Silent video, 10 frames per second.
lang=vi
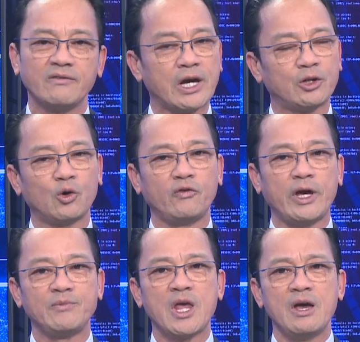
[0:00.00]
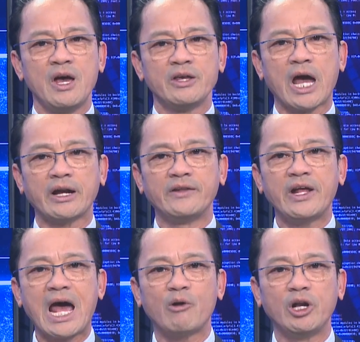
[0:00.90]
và thưa quý vị nhận định
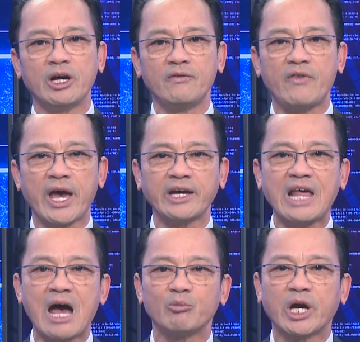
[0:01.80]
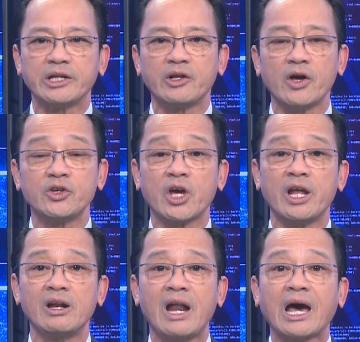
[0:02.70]
thế nào đi nữa về cái thảm kịch nói
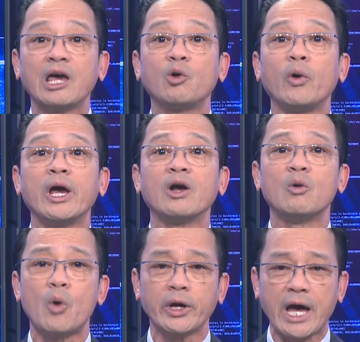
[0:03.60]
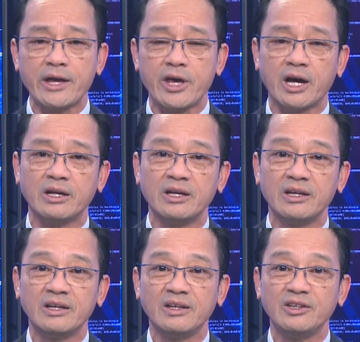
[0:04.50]
trên là cái quyền của mỗi cá nhân
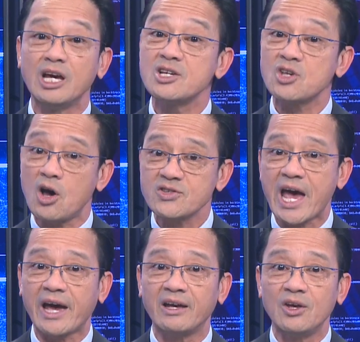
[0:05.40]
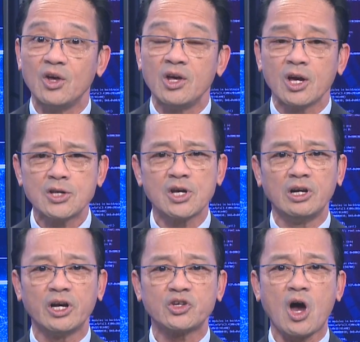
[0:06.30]
nhưng rõ ràng cái
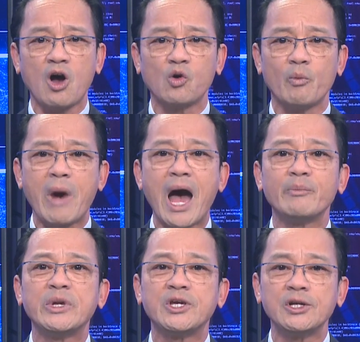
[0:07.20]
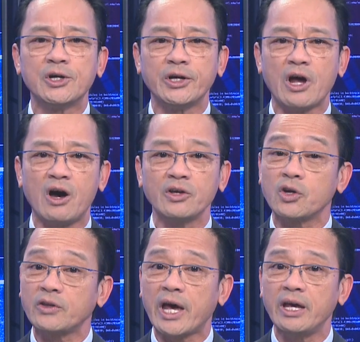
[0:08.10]
sự lựa chọn của 39 người đó
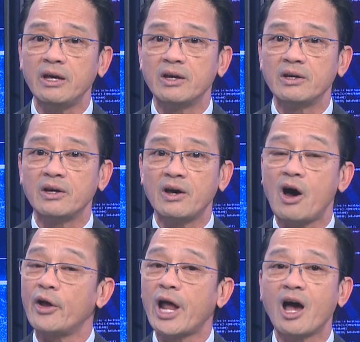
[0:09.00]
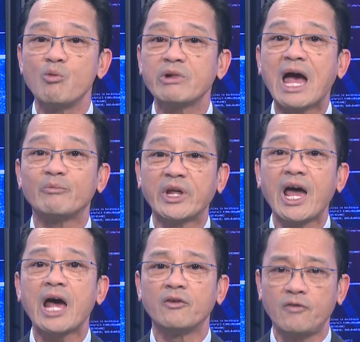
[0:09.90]
cho thấy họ đã không cảm thấy
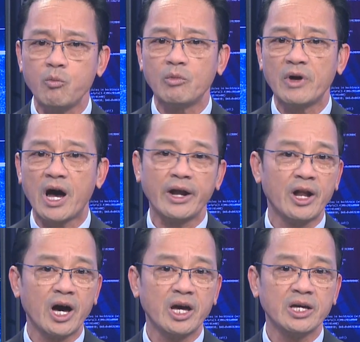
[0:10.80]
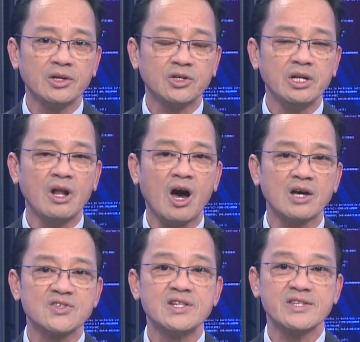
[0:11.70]
hạnh phúc ở nơi chính
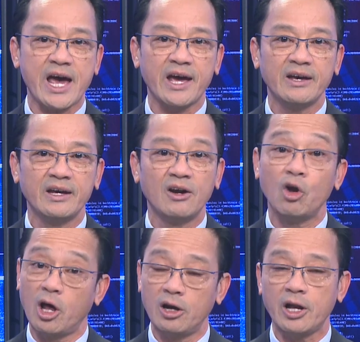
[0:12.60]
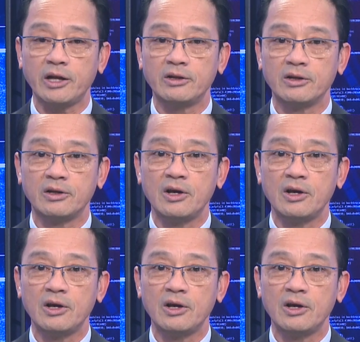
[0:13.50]
họ sinh ra lớn lên